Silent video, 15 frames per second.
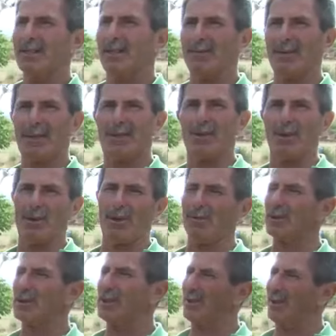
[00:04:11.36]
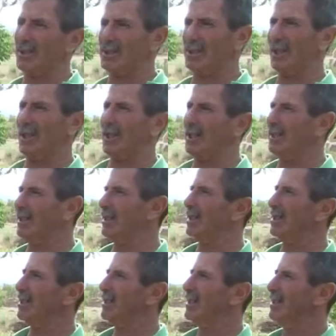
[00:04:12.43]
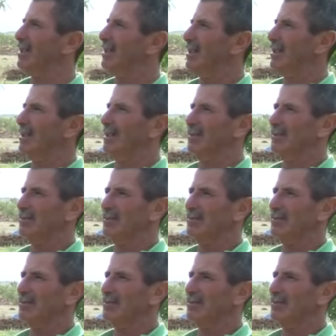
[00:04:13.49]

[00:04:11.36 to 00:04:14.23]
Demek ki oluyormuş Sivas'ta yani. Bak bana abi.